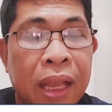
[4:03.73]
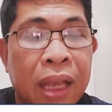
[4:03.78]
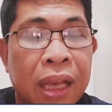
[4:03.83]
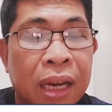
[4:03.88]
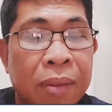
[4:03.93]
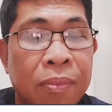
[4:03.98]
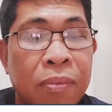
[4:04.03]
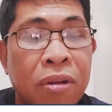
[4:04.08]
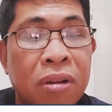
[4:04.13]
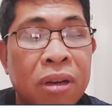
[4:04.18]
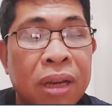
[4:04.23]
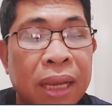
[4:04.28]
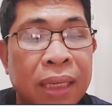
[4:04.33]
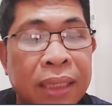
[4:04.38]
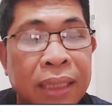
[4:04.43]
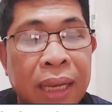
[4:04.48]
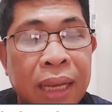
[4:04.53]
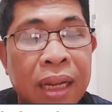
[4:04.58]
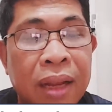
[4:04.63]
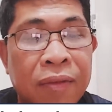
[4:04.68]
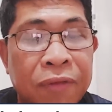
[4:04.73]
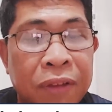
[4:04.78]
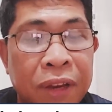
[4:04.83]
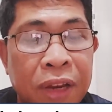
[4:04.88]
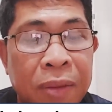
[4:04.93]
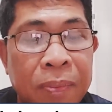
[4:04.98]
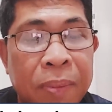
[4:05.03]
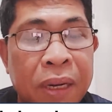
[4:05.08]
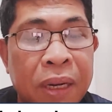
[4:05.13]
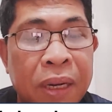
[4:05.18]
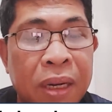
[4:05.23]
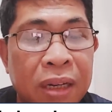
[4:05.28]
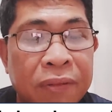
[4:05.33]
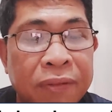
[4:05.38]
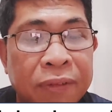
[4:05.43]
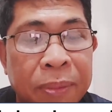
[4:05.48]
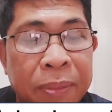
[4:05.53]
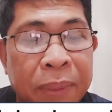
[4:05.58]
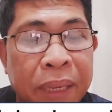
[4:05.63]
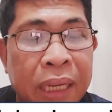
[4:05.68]
Rimolia said the Philippine
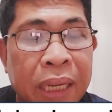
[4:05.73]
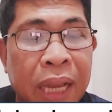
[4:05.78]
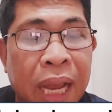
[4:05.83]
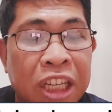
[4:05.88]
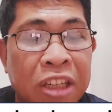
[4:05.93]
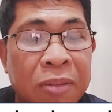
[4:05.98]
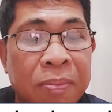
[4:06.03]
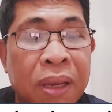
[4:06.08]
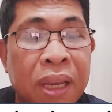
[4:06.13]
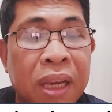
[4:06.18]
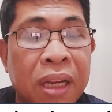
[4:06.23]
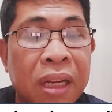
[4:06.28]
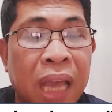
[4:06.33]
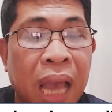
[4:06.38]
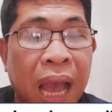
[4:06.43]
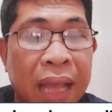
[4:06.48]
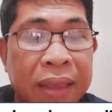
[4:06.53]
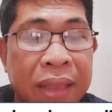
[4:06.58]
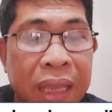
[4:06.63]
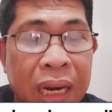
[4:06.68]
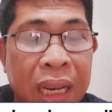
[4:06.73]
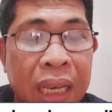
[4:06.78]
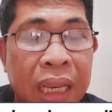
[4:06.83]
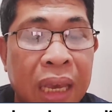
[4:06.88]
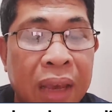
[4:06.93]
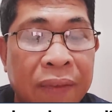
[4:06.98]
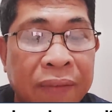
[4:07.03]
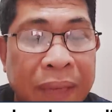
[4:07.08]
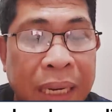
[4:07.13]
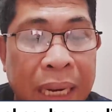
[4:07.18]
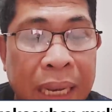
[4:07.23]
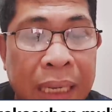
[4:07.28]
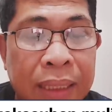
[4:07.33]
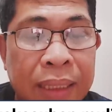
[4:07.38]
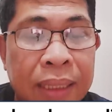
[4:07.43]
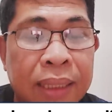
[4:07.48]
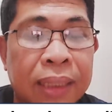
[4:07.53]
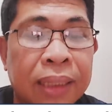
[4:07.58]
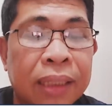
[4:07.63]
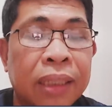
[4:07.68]
government has been gathering
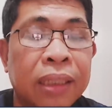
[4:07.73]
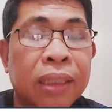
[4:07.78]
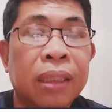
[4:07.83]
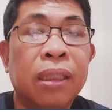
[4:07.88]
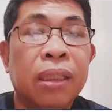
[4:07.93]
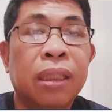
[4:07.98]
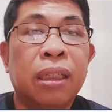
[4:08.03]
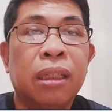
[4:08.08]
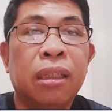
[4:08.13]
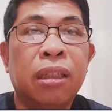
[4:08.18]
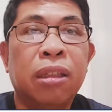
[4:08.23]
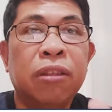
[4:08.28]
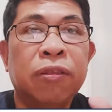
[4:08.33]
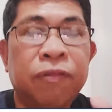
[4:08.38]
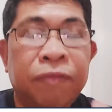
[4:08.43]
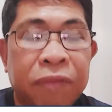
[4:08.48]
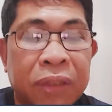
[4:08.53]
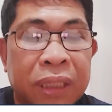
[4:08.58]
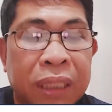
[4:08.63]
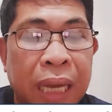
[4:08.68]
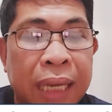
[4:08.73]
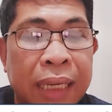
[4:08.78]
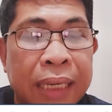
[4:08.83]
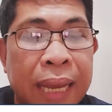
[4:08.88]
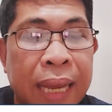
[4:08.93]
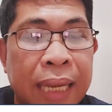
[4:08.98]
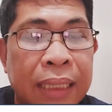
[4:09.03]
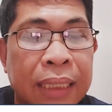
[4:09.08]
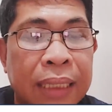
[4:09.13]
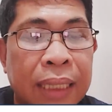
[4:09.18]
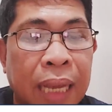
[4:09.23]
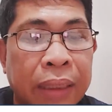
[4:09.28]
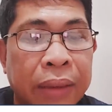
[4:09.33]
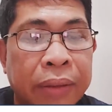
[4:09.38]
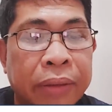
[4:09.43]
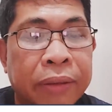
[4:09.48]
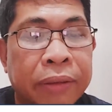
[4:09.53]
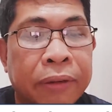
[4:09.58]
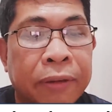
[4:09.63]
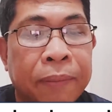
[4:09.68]
evidence of China's
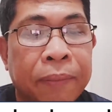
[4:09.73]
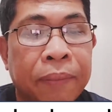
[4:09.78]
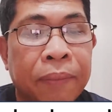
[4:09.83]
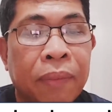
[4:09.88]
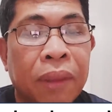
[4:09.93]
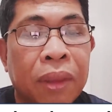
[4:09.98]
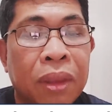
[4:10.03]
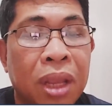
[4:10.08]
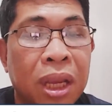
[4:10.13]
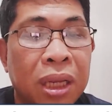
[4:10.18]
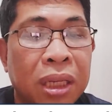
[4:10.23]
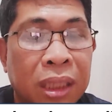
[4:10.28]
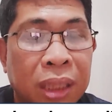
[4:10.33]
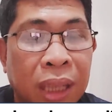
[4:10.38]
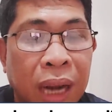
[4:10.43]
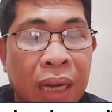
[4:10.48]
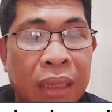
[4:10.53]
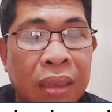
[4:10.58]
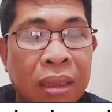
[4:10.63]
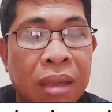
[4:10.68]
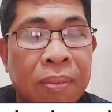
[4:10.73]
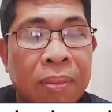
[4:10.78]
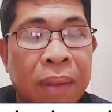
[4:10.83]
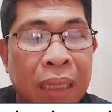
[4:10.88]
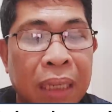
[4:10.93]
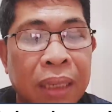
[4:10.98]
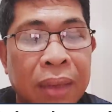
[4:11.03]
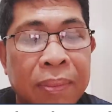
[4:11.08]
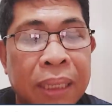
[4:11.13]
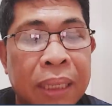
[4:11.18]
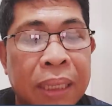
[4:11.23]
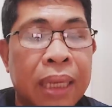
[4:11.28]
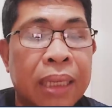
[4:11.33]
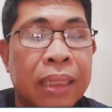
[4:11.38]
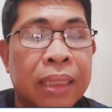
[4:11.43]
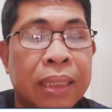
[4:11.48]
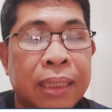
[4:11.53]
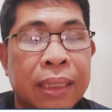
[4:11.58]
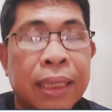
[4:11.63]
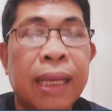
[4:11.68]
ano destructive
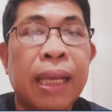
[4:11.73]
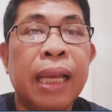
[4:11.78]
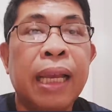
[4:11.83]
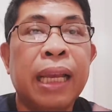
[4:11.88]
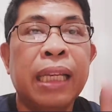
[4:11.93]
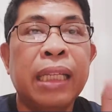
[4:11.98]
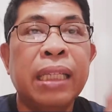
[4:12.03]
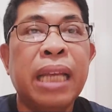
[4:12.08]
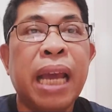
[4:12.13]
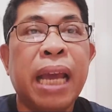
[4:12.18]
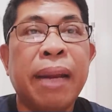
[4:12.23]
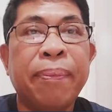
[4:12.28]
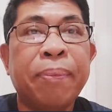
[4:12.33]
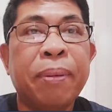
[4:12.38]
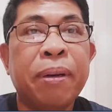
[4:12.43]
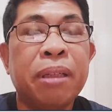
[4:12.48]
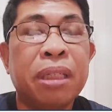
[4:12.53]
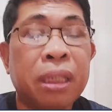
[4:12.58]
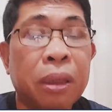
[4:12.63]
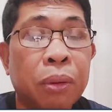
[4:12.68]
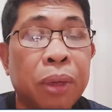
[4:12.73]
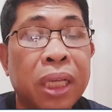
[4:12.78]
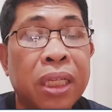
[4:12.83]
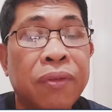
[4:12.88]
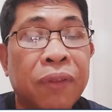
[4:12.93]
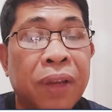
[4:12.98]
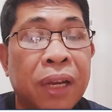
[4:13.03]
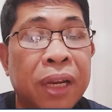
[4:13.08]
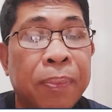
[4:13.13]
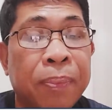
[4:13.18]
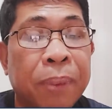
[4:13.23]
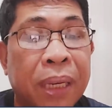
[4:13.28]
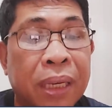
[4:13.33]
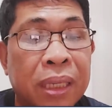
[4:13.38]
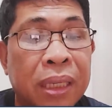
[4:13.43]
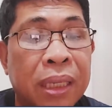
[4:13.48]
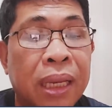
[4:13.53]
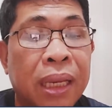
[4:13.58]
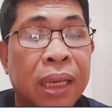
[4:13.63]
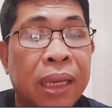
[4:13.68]
activities diyan po sa West Philippine
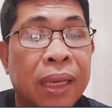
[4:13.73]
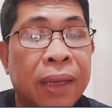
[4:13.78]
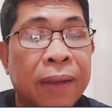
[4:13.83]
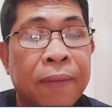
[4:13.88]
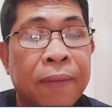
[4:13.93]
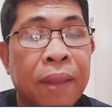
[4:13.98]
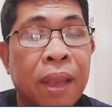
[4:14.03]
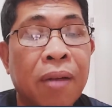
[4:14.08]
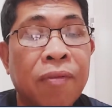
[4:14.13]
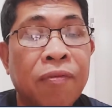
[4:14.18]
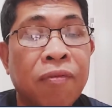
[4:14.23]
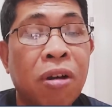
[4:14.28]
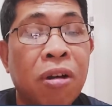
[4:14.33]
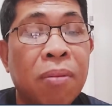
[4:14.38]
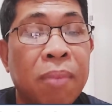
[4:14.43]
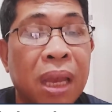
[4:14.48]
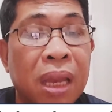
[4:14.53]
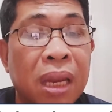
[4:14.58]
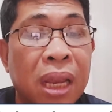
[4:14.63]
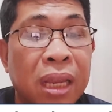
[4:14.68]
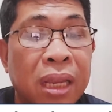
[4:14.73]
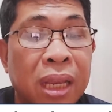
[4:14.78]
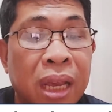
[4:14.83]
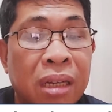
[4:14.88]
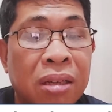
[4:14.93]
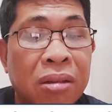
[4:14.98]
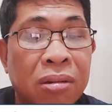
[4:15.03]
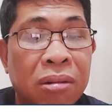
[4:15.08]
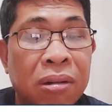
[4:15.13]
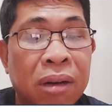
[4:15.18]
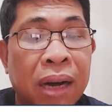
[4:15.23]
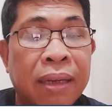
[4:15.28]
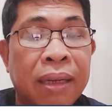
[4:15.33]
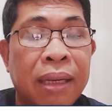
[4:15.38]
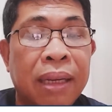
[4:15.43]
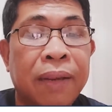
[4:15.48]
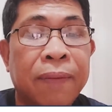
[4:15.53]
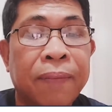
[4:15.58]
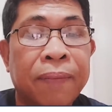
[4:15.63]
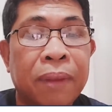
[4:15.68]
Sea for many years
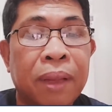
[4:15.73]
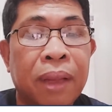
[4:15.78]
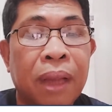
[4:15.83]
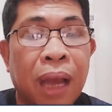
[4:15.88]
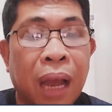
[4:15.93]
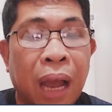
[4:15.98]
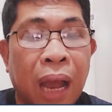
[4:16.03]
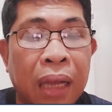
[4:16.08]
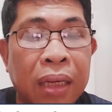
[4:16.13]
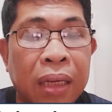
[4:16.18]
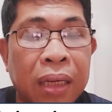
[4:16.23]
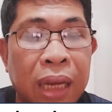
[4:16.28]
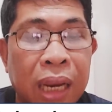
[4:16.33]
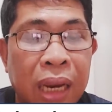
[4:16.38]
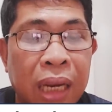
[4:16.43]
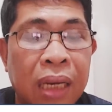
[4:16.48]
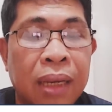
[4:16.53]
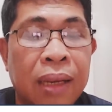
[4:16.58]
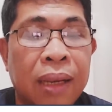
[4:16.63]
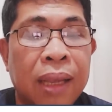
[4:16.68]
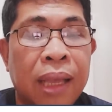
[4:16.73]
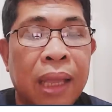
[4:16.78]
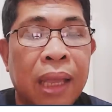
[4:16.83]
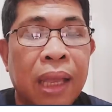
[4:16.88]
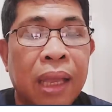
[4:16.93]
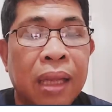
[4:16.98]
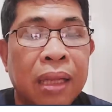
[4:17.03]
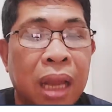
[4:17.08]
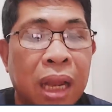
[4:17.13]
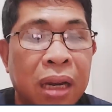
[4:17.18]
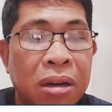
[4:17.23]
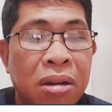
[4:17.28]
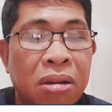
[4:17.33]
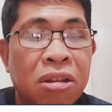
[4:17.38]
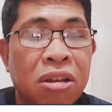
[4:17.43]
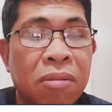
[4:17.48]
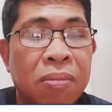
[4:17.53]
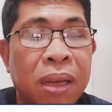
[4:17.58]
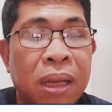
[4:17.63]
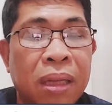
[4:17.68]
already, adding the
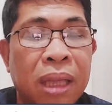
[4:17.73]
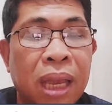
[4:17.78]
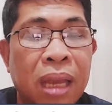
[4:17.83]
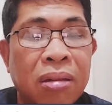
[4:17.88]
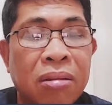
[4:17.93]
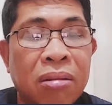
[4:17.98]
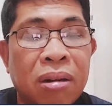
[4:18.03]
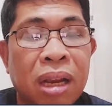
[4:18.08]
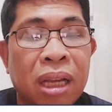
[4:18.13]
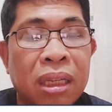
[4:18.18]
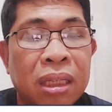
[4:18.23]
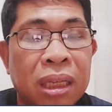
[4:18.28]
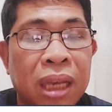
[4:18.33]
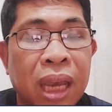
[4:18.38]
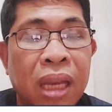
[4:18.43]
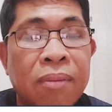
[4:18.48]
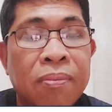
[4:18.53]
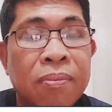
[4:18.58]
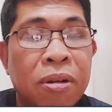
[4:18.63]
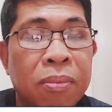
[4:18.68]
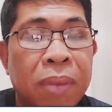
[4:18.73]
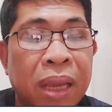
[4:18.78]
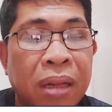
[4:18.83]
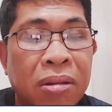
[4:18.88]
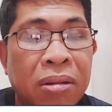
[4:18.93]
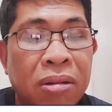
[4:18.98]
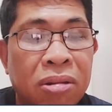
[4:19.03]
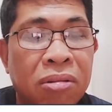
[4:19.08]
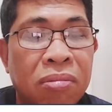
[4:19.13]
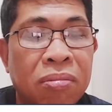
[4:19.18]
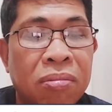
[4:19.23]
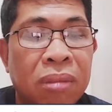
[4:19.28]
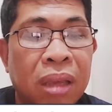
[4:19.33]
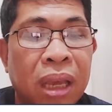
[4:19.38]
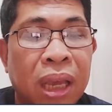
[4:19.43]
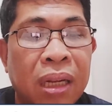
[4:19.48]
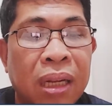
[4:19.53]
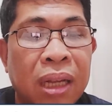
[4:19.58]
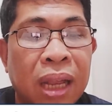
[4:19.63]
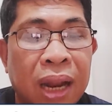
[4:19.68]
documentation has gained momentum
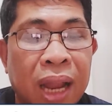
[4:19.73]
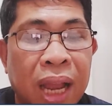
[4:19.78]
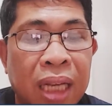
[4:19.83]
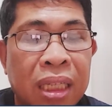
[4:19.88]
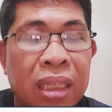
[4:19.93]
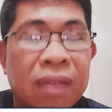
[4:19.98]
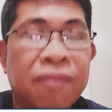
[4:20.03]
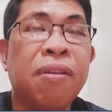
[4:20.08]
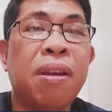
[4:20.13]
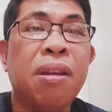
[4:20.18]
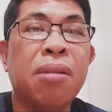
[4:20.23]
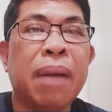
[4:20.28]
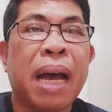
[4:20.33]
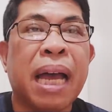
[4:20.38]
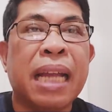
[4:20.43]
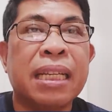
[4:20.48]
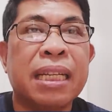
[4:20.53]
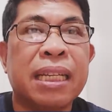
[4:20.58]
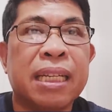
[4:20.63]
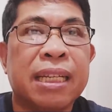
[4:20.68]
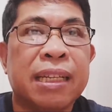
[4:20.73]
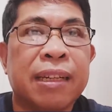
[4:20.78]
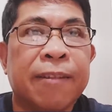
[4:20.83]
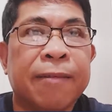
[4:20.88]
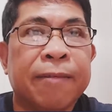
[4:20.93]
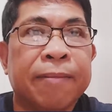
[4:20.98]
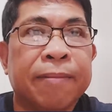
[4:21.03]
in the last few months.